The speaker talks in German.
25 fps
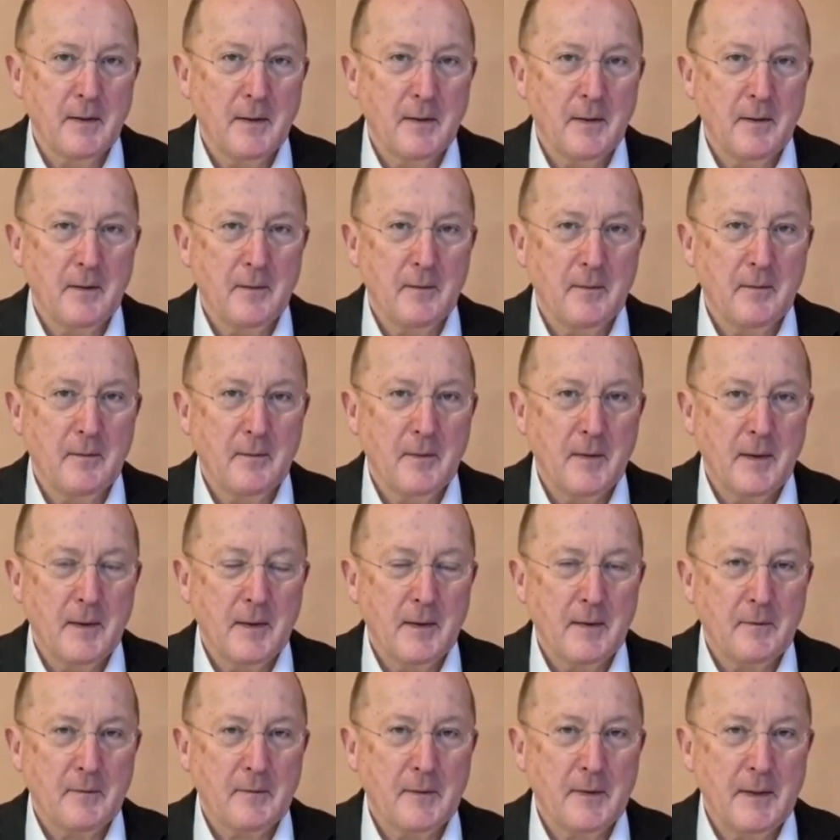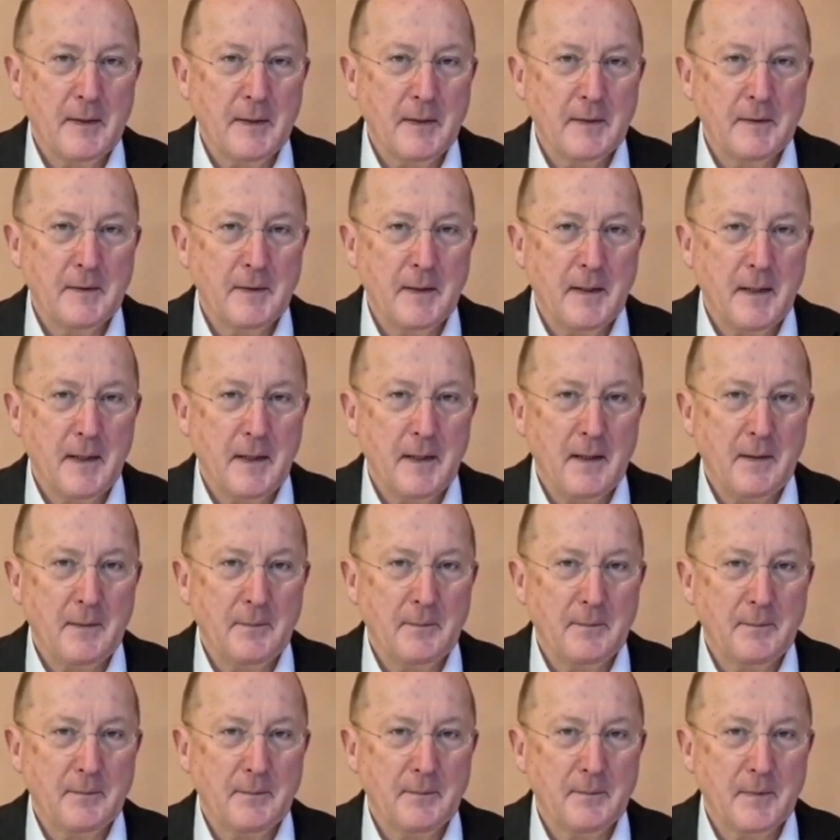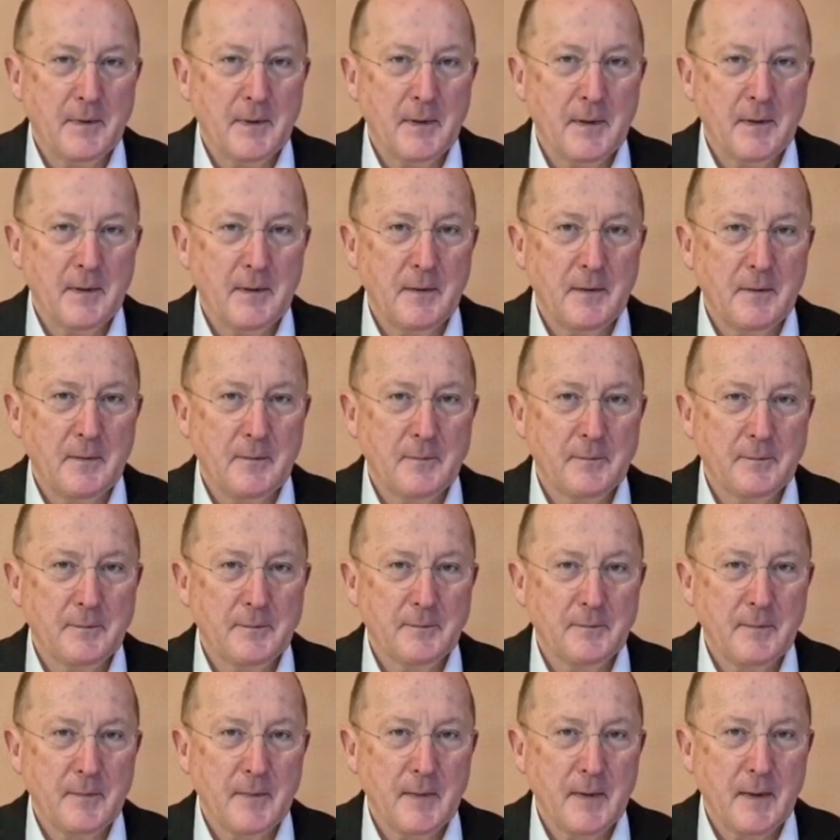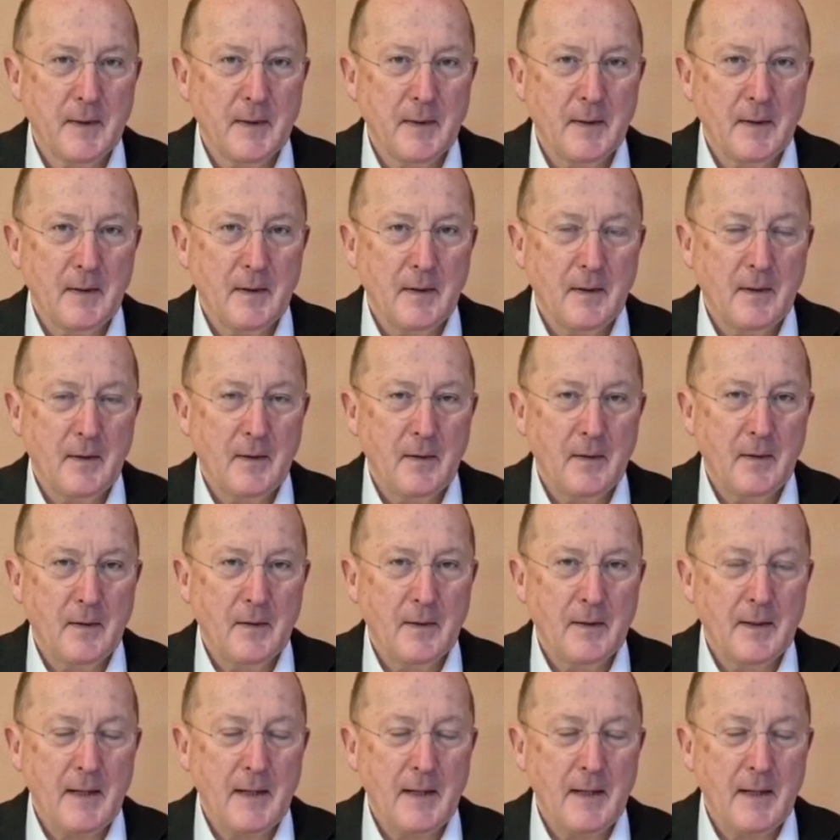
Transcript: Äh, das klingt ja äh, äh,